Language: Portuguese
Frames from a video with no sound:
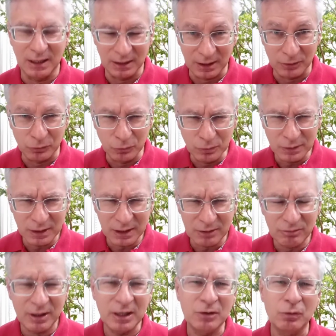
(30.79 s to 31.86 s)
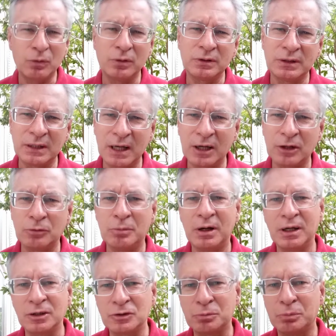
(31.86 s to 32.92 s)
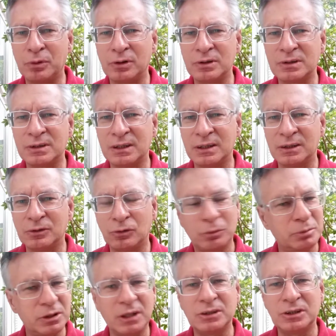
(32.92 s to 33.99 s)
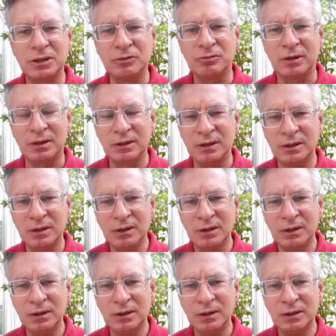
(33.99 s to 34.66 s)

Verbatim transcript: ela nunca vai encontrar uma resposta objetiva,